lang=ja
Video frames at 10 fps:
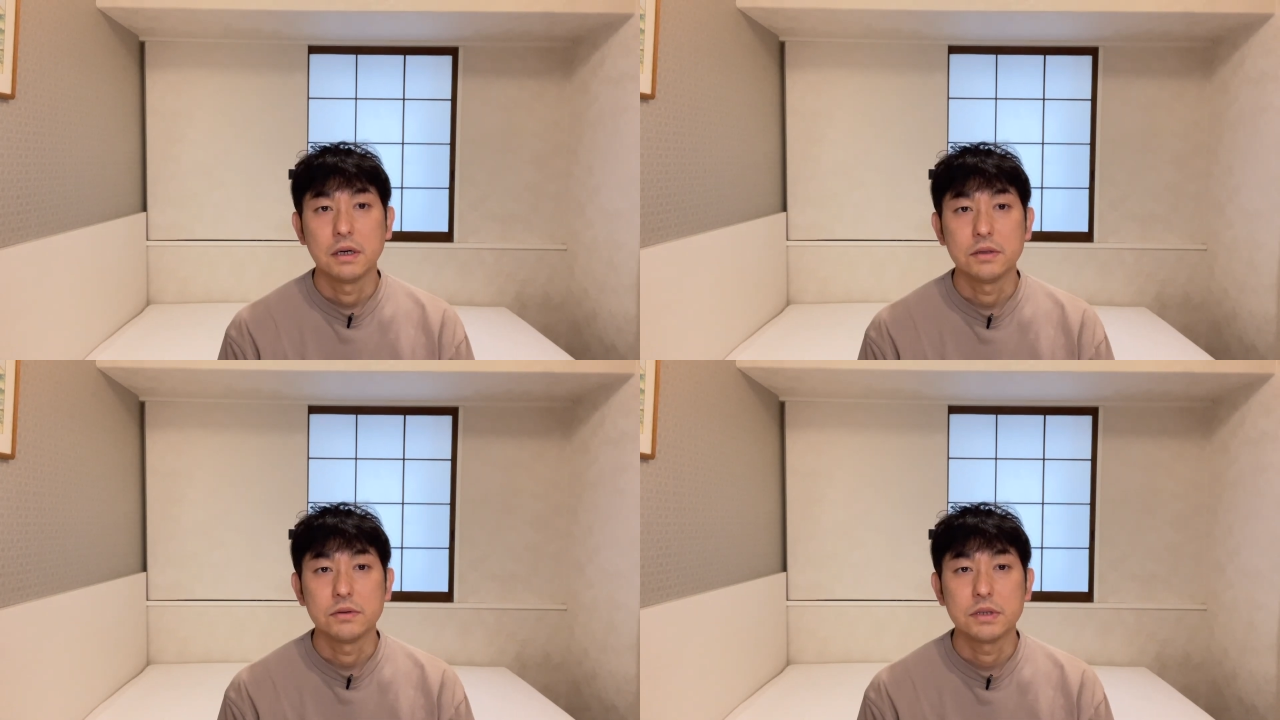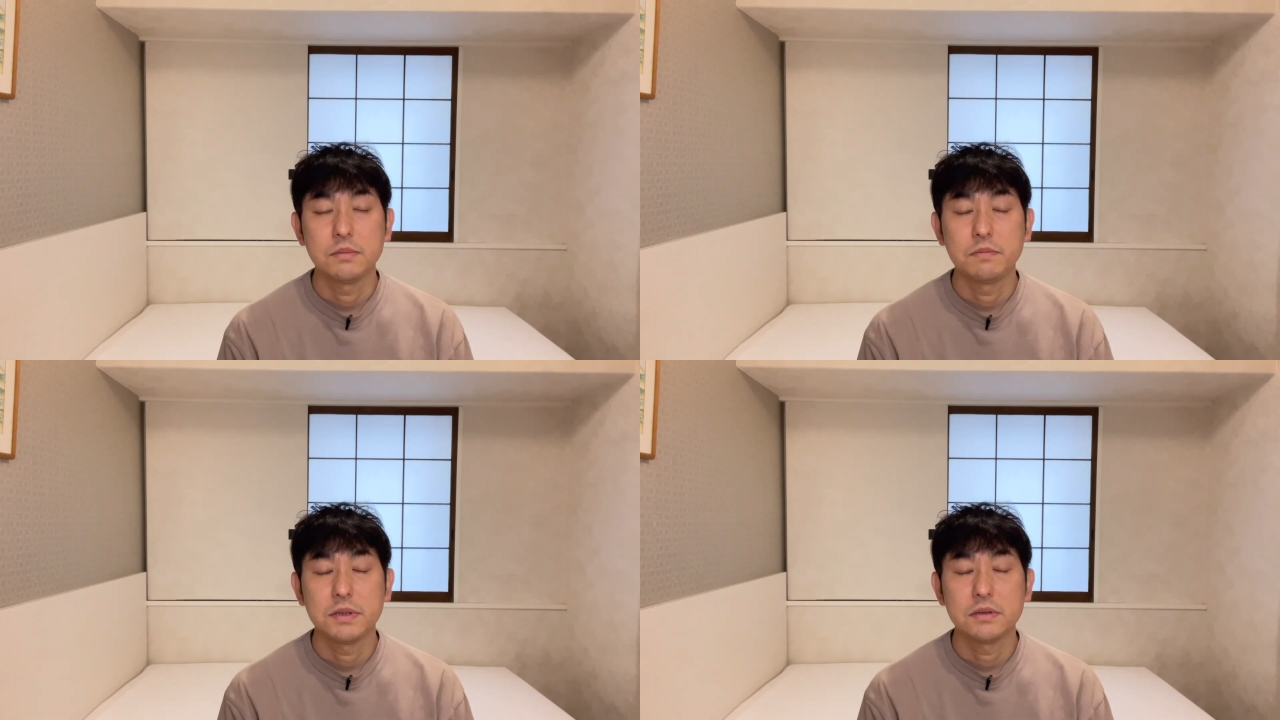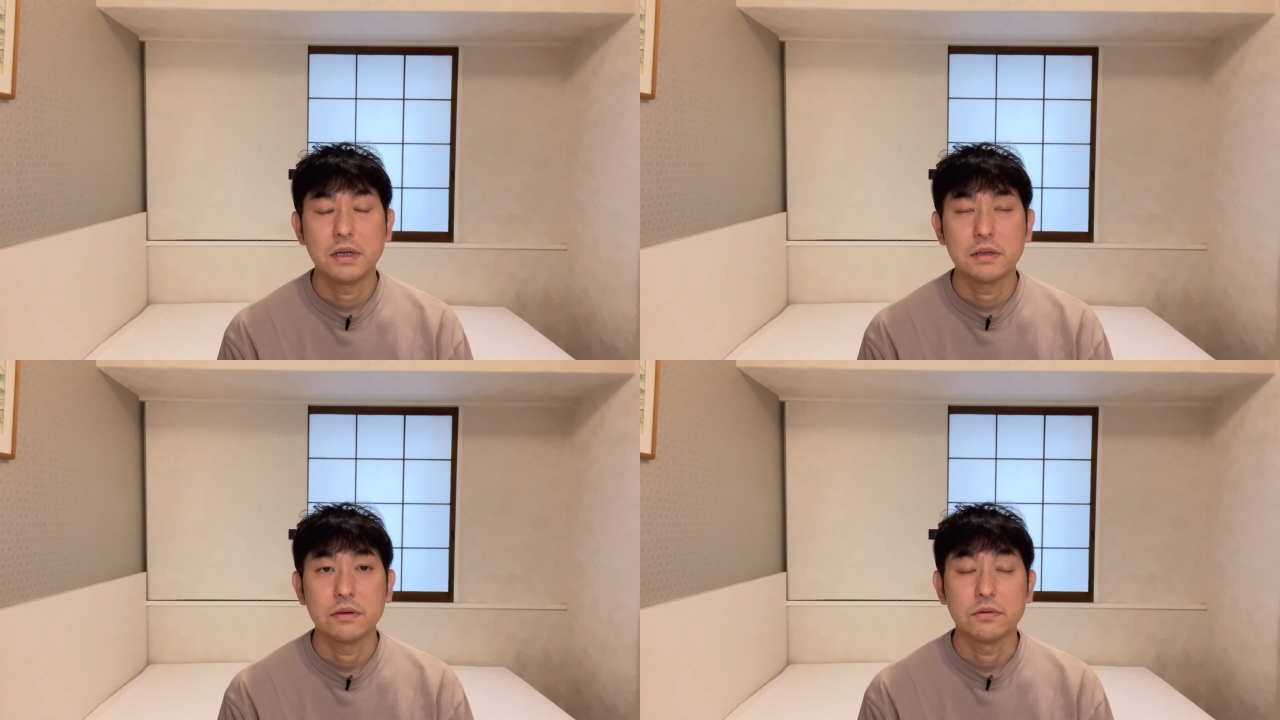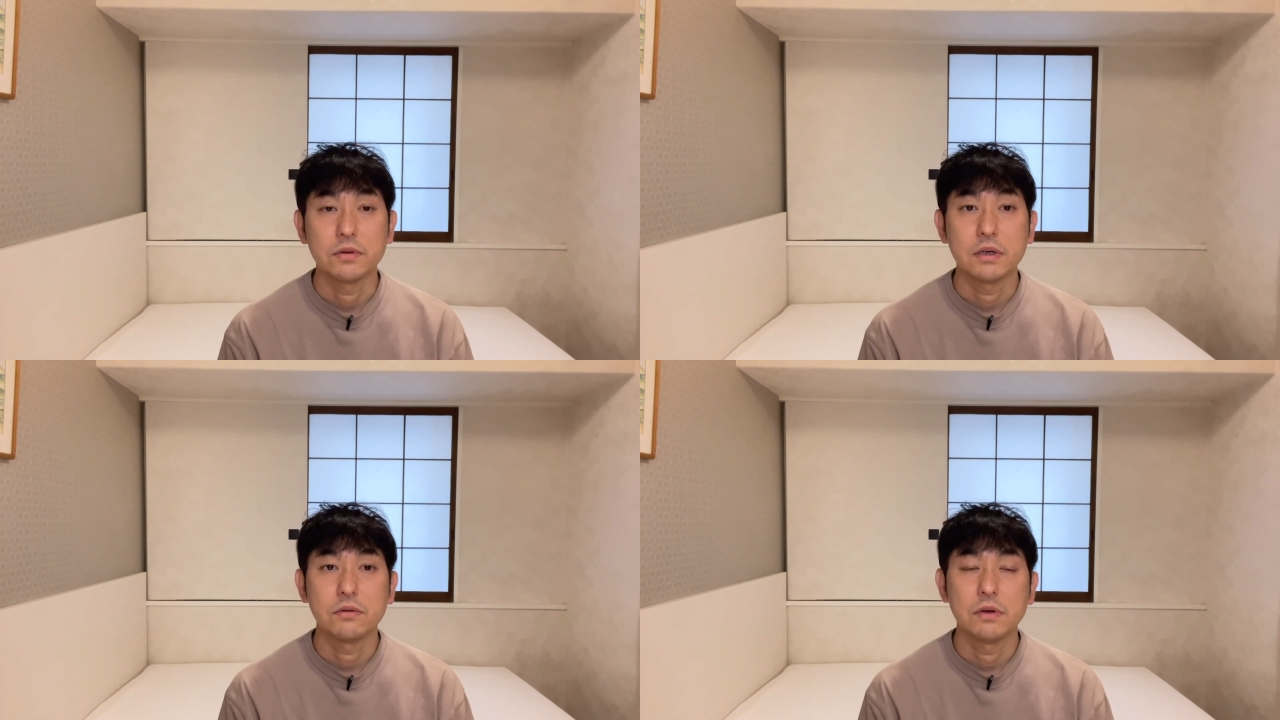あの、執筆なんていう
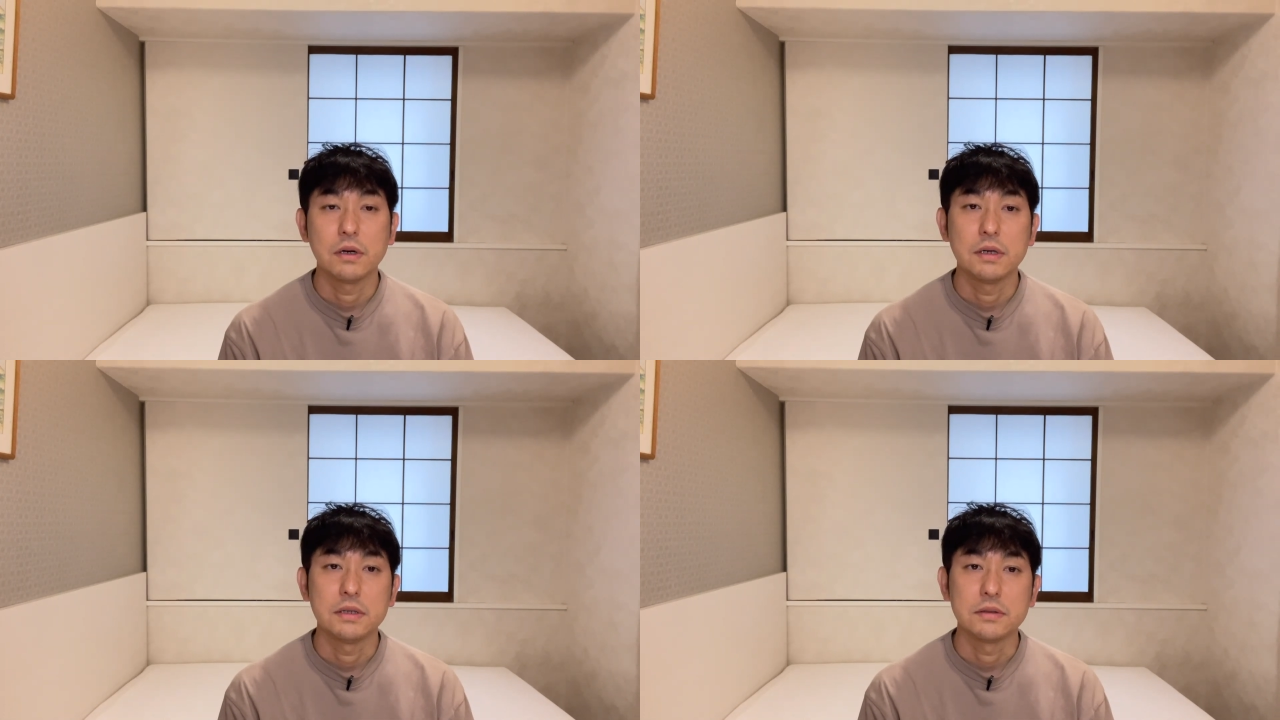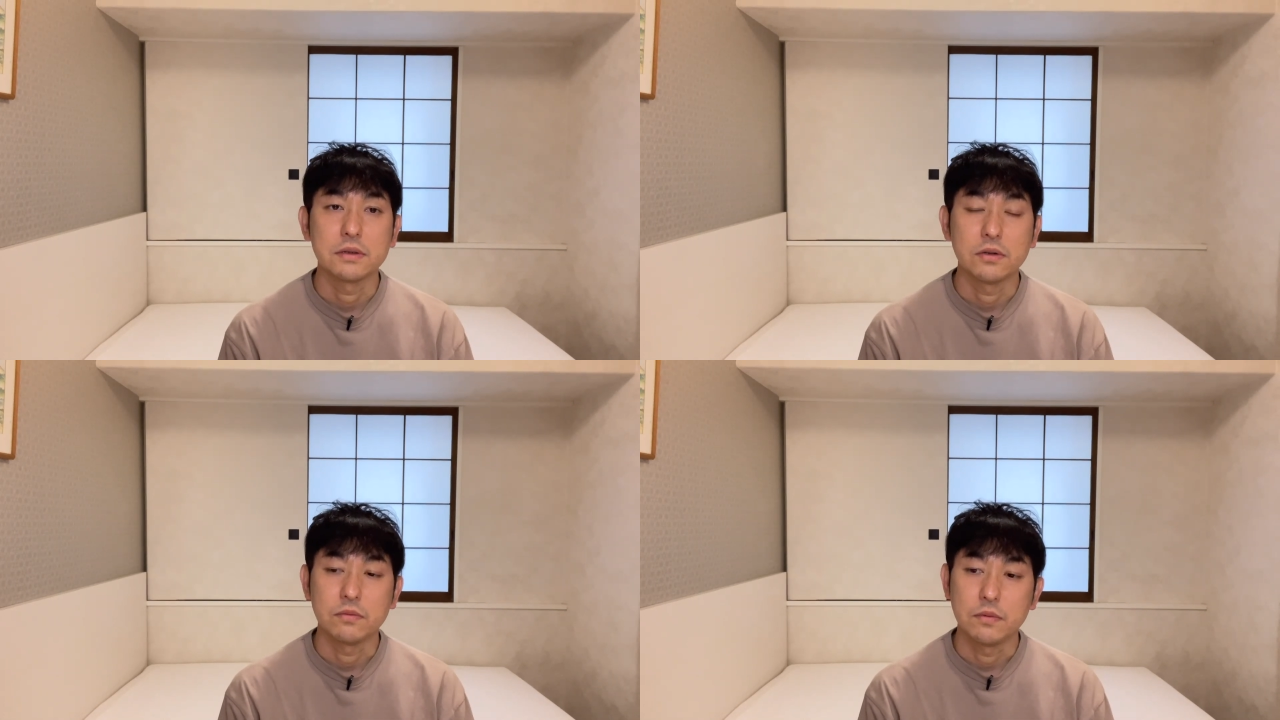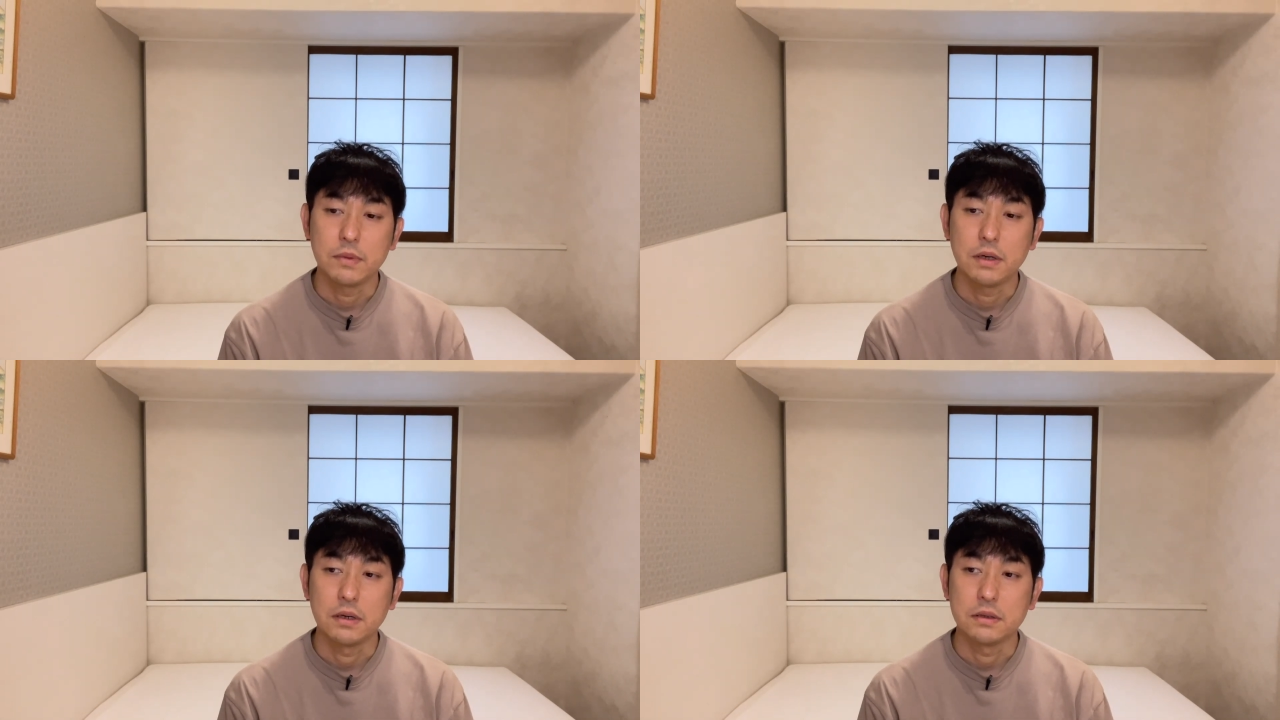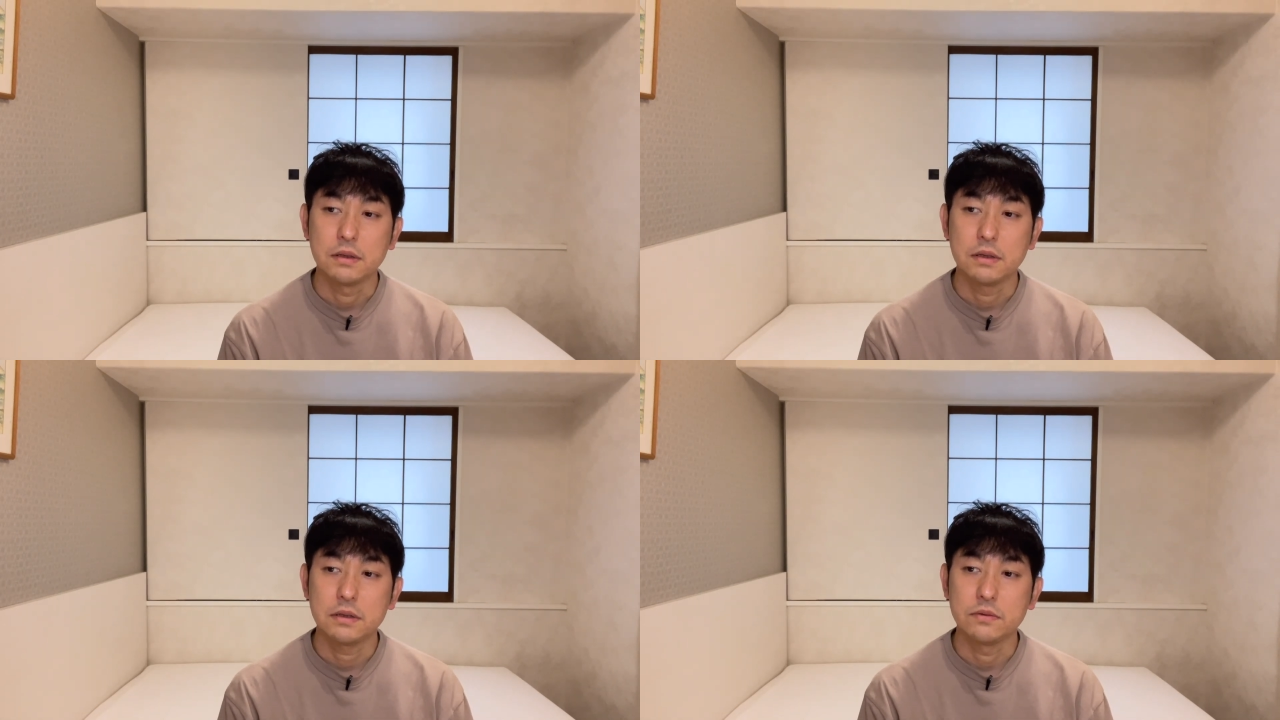と聞こえがいいですけども、ま
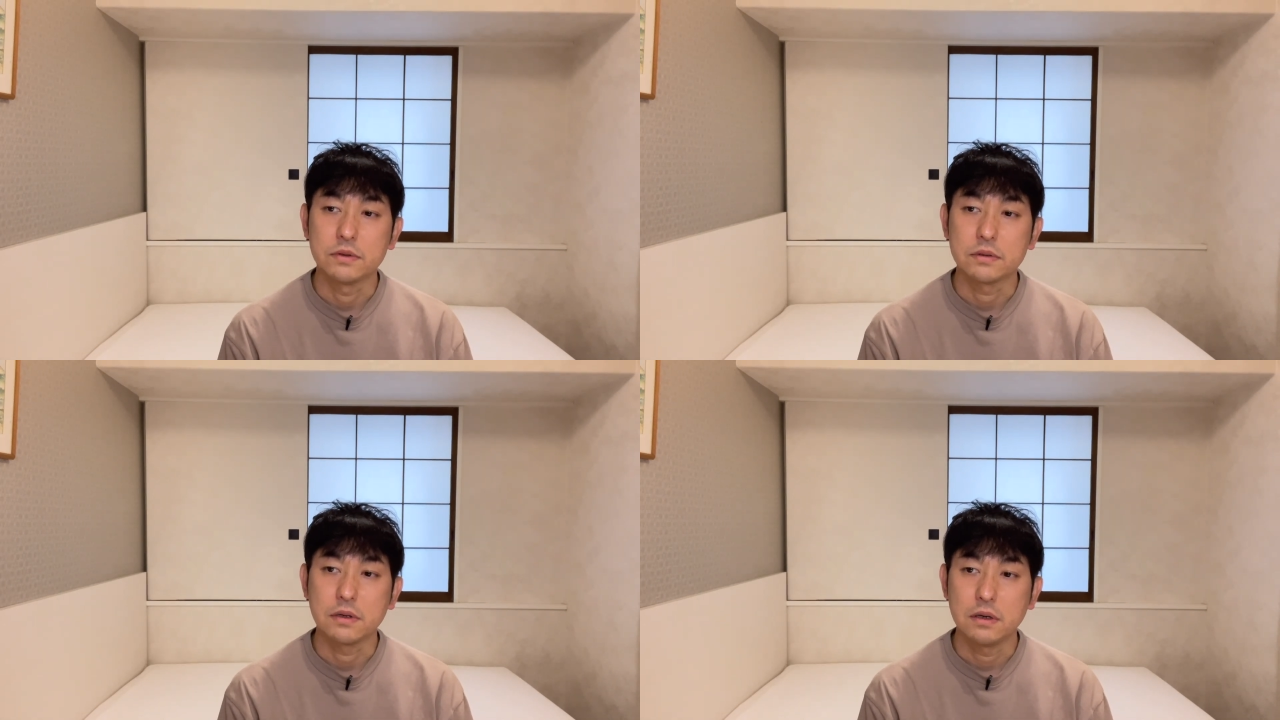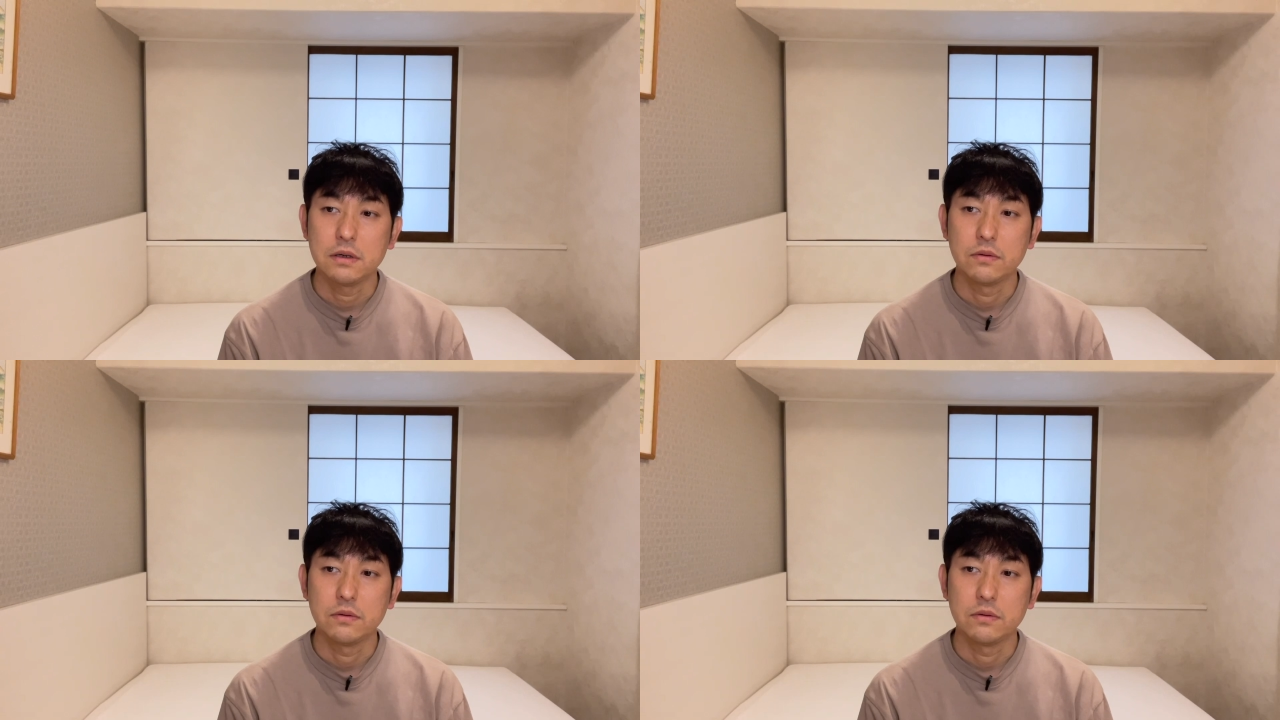あ、なんていうんですか、